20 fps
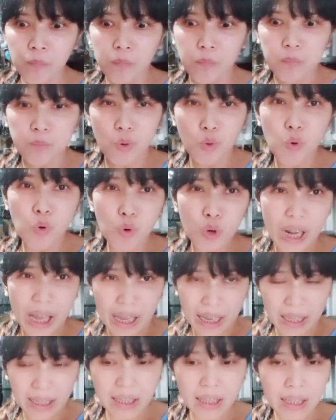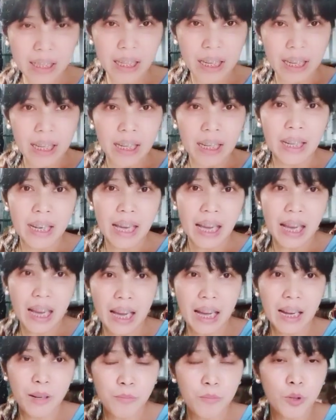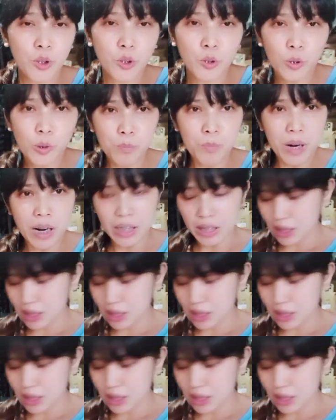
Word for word: puhunan ng motor parts